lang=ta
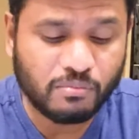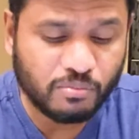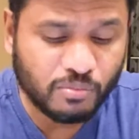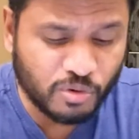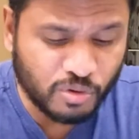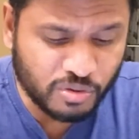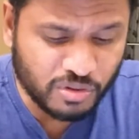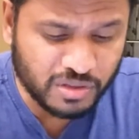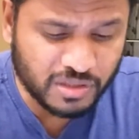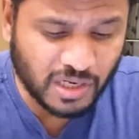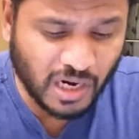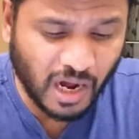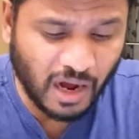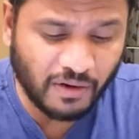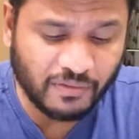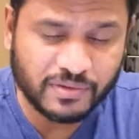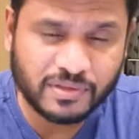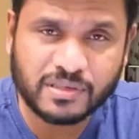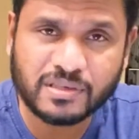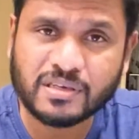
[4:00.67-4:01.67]

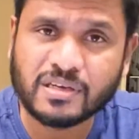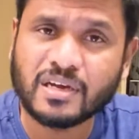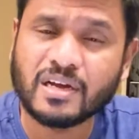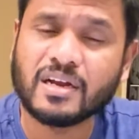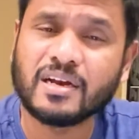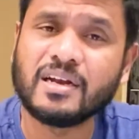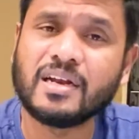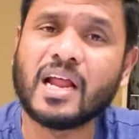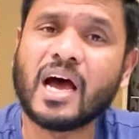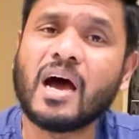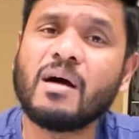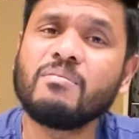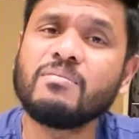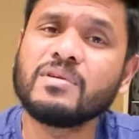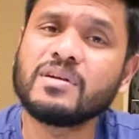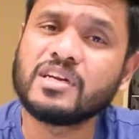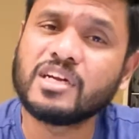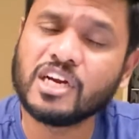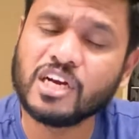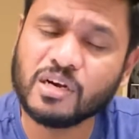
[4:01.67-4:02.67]
மூன்றாவது நாம்
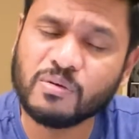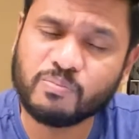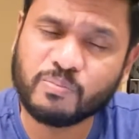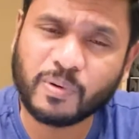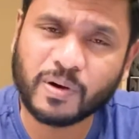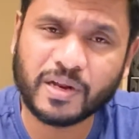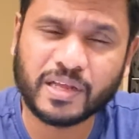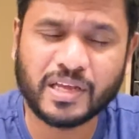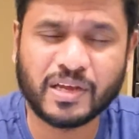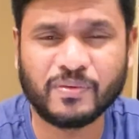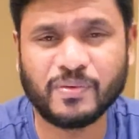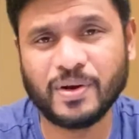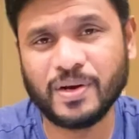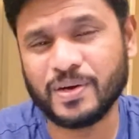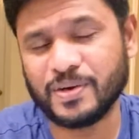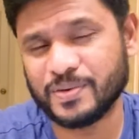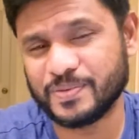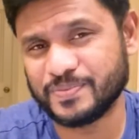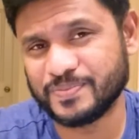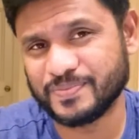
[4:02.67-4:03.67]
கீழ்ப்படிய
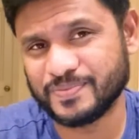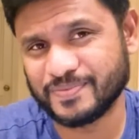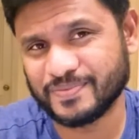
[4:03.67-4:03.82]
வேண்டும்